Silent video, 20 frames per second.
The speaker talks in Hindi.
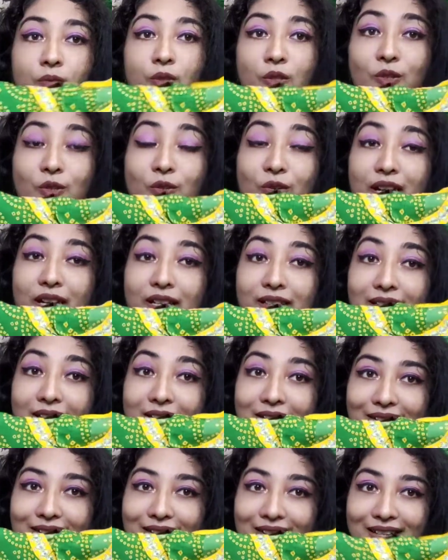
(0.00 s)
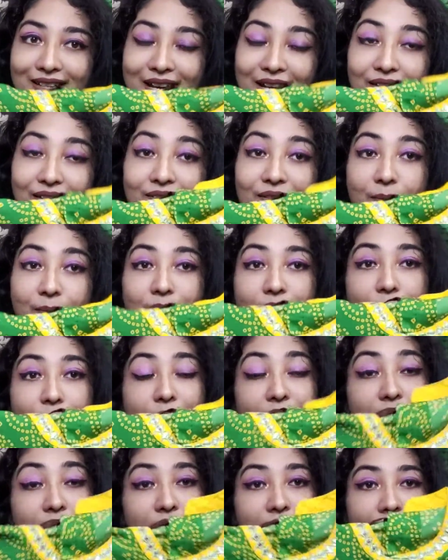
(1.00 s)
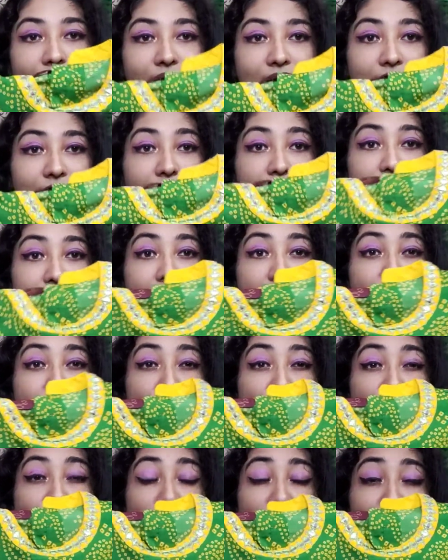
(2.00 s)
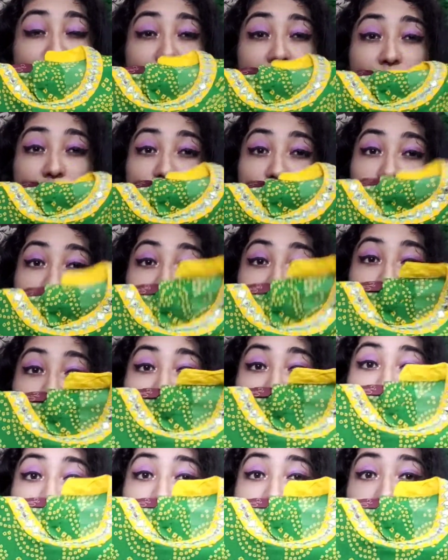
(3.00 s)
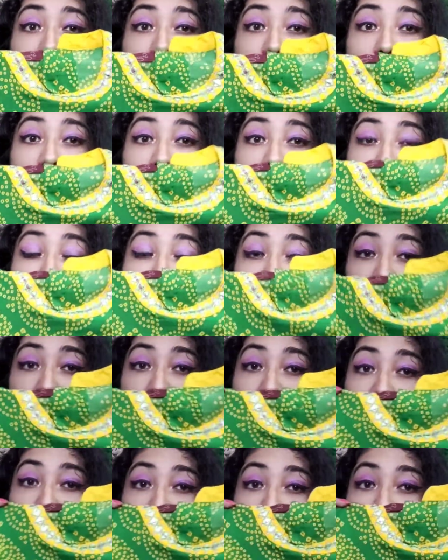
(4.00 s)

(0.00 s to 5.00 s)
लुक एट द कलर गाइस सबसे पहले इसका कलर देखिए बहुत ही खूबसूरत से येलो एंड